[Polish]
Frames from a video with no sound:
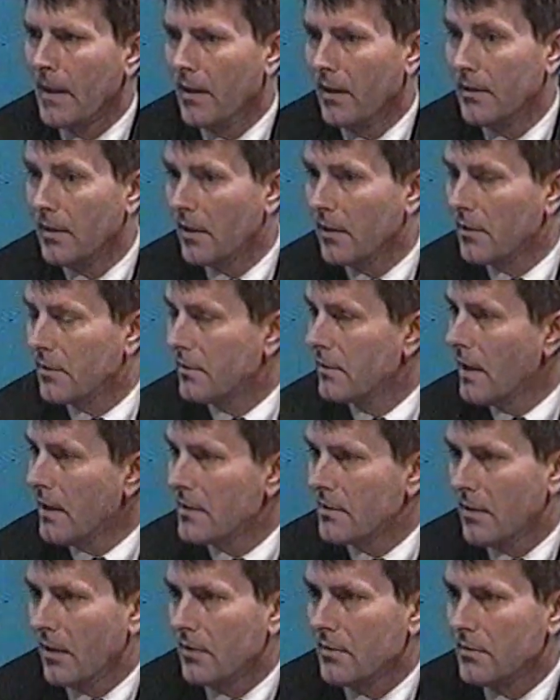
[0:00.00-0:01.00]
a jak
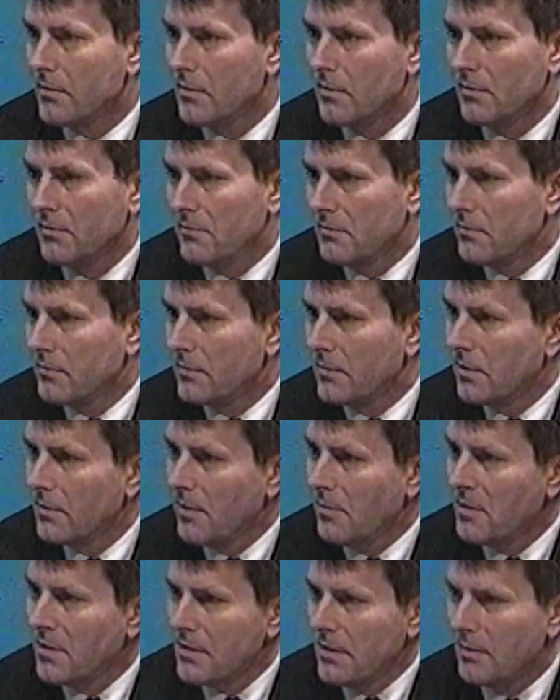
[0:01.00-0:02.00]
nie stać, to, to
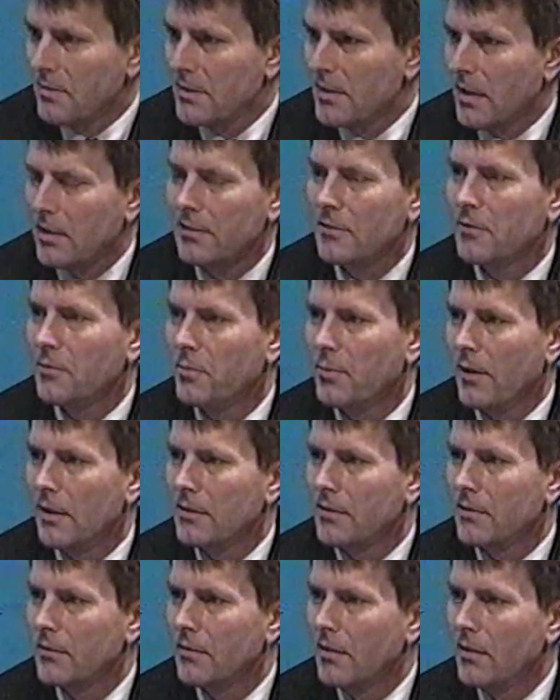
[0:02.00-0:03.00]
nie bierzemy żadnej
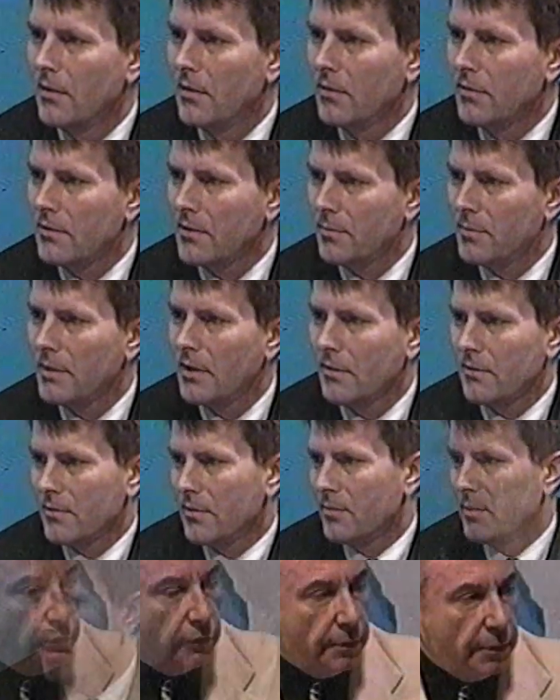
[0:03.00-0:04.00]
opłaty żeby ta
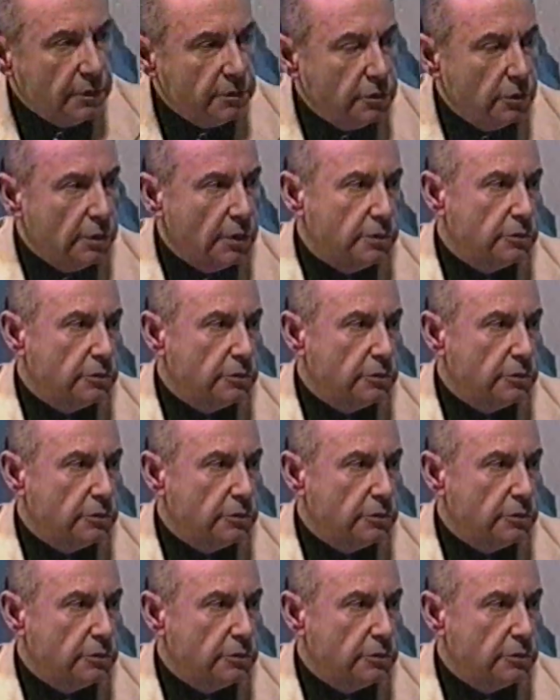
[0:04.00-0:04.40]
osoba miała... Więc od